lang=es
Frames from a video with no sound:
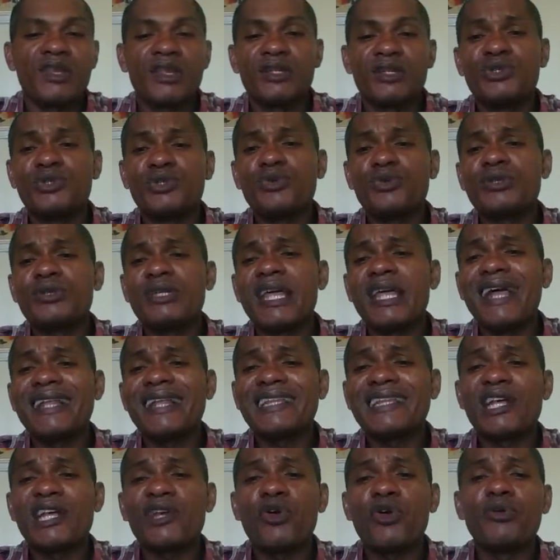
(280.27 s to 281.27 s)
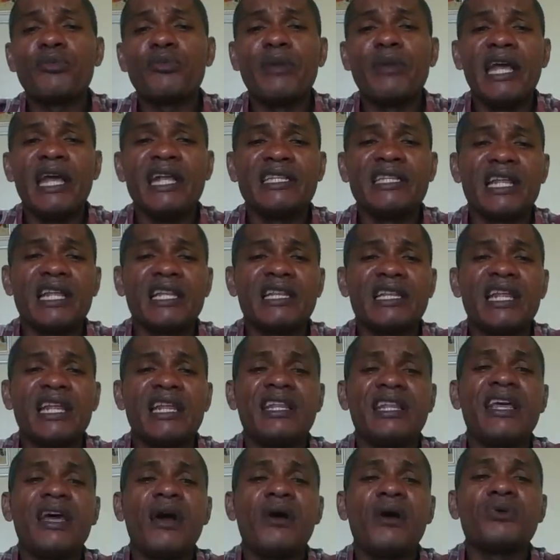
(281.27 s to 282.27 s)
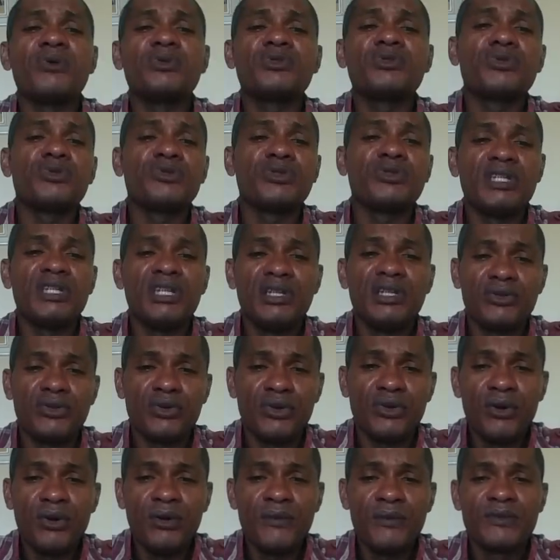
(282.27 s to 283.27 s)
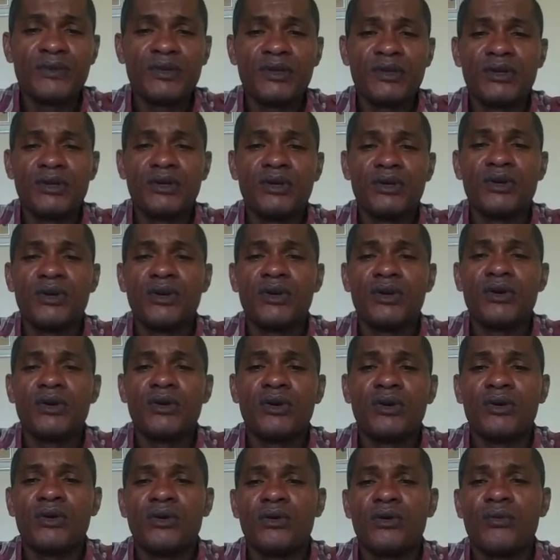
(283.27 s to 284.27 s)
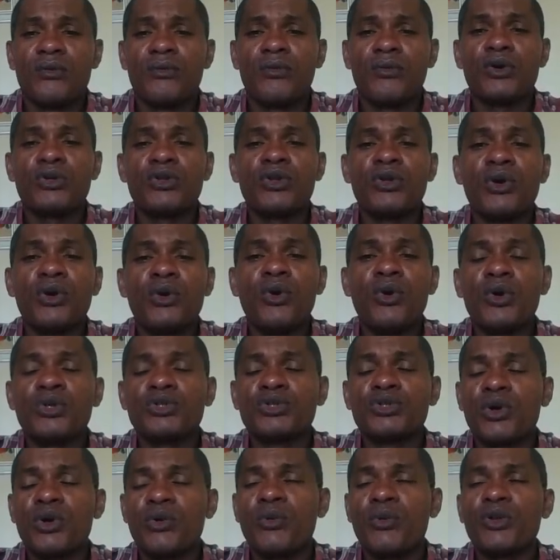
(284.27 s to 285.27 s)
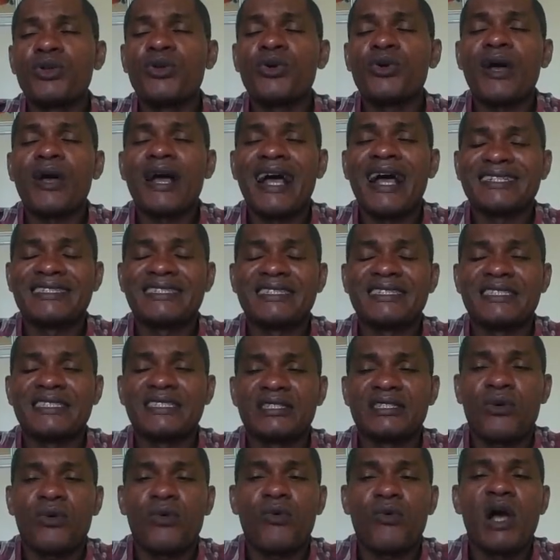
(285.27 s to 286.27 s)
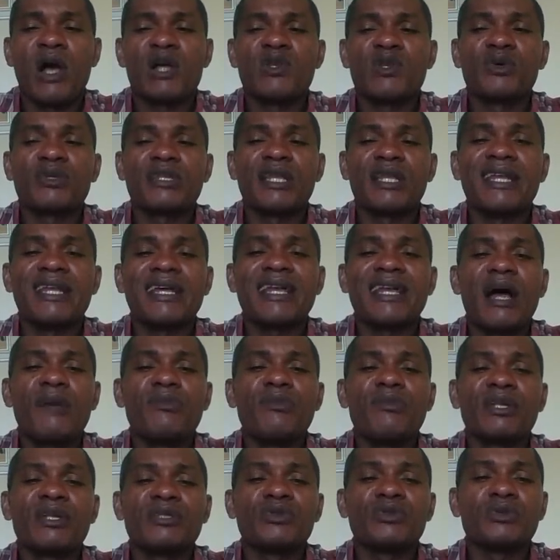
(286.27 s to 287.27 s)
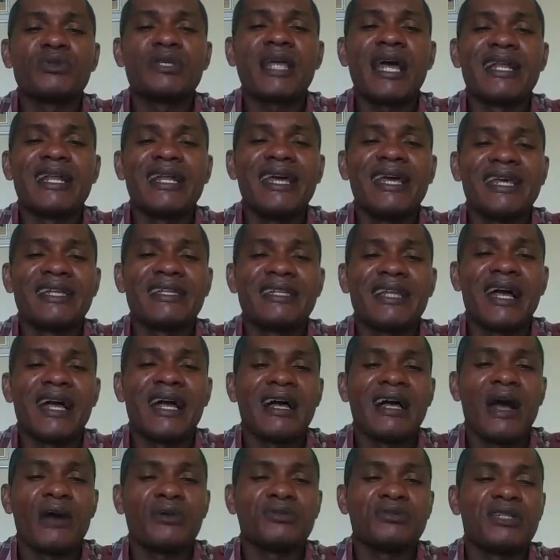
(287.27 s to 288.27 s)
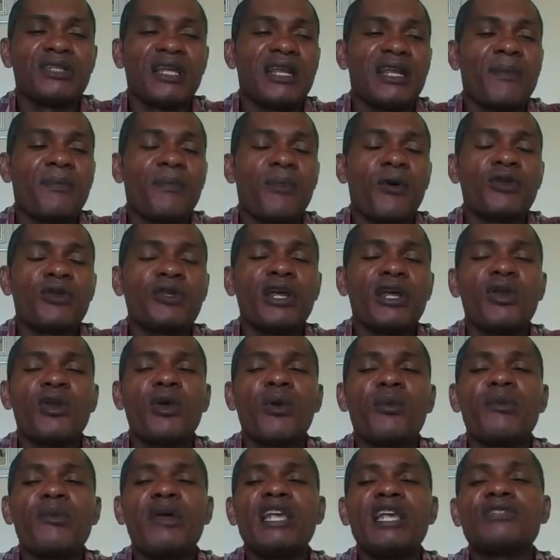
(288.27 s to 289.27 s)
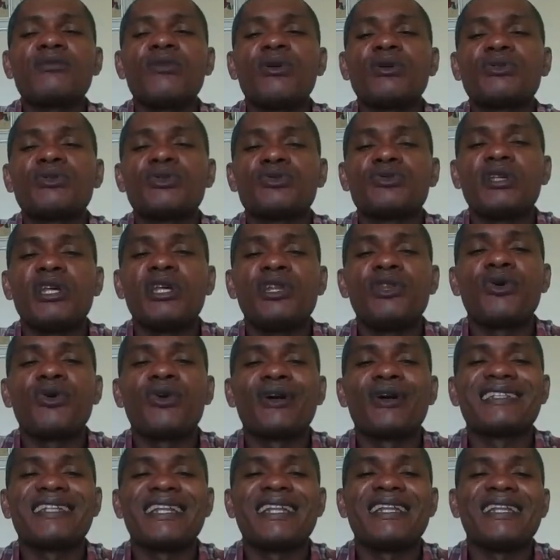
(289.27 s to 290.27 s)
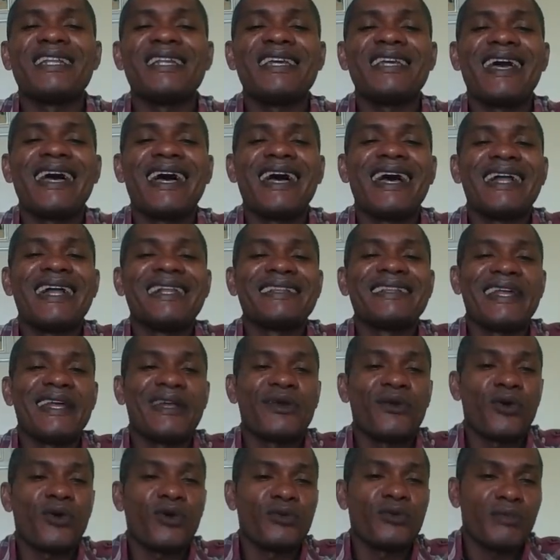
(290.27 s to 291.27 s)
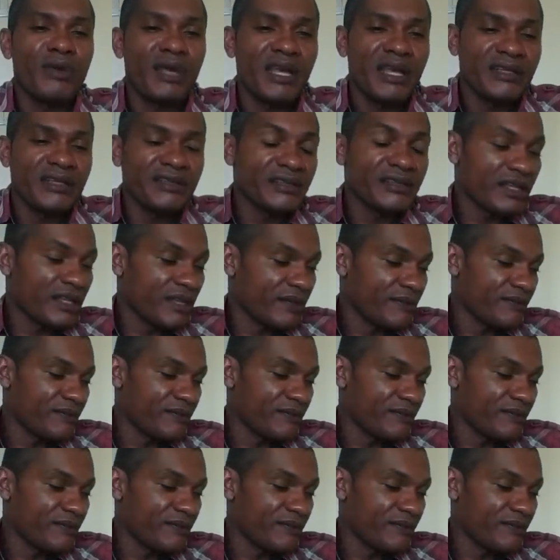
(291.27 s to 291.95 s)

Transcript: Si usted anteriormente tenía un subsidio, bono luz o bono gas, cuando usted le cambia su tarjeta, a usted le ponen lo mismo subsidio que tenía anteriormente.